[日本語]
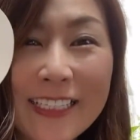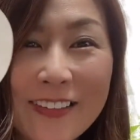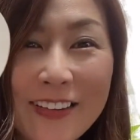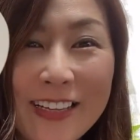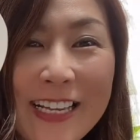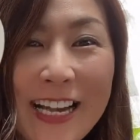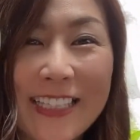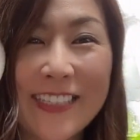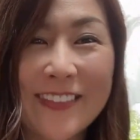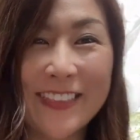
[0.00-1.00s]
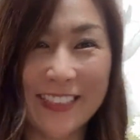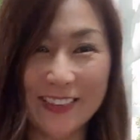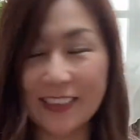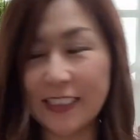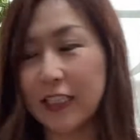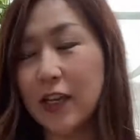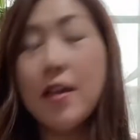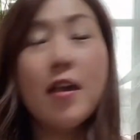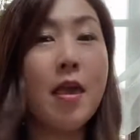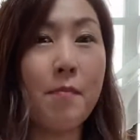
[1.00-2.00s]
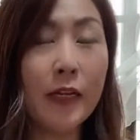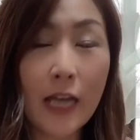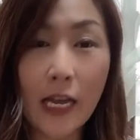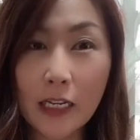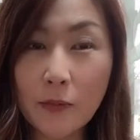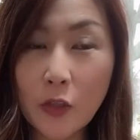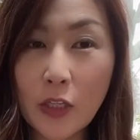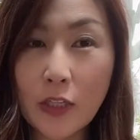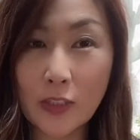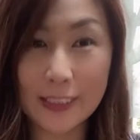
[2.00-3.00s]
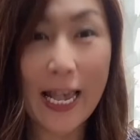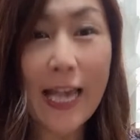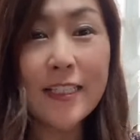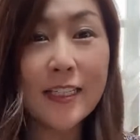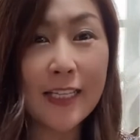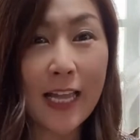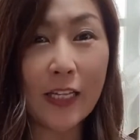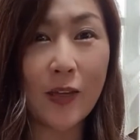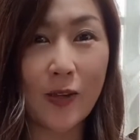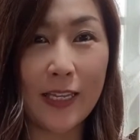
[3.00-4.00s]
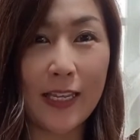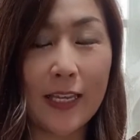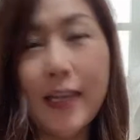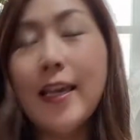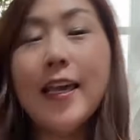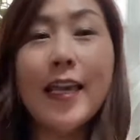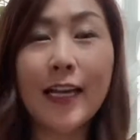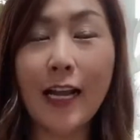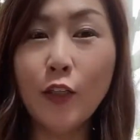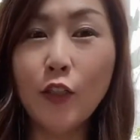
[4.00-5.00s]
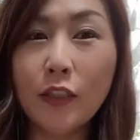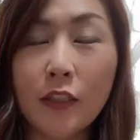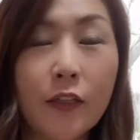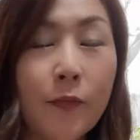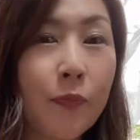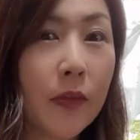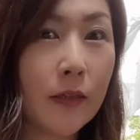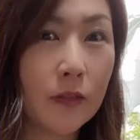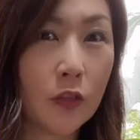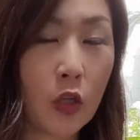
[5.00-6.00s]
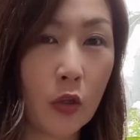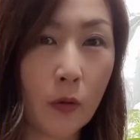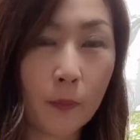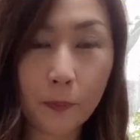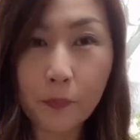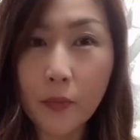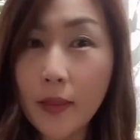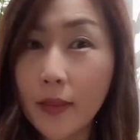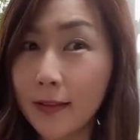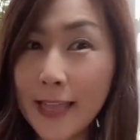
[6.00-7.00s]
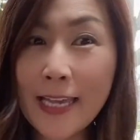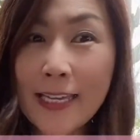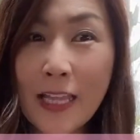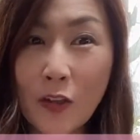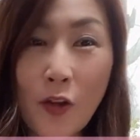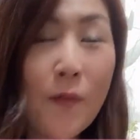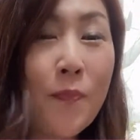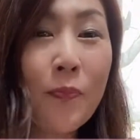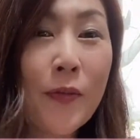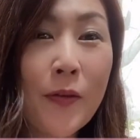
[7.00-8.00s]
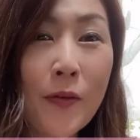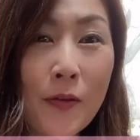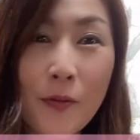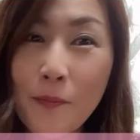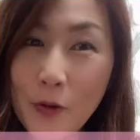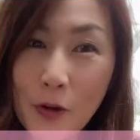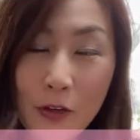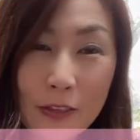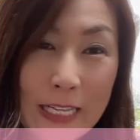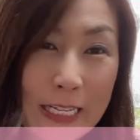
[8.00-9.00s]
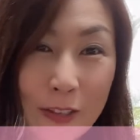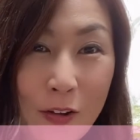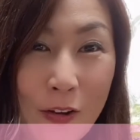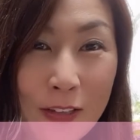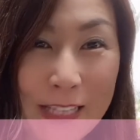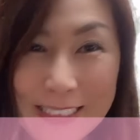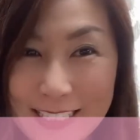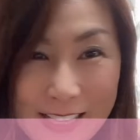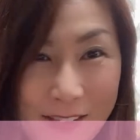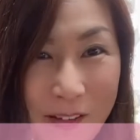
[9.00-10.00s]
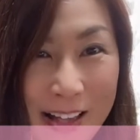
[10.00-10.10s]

ここに書いてるんですけどちっちゃくメリハリボディのサイズになるように軽くちょっとダイエットプロジェクトを立ち上げま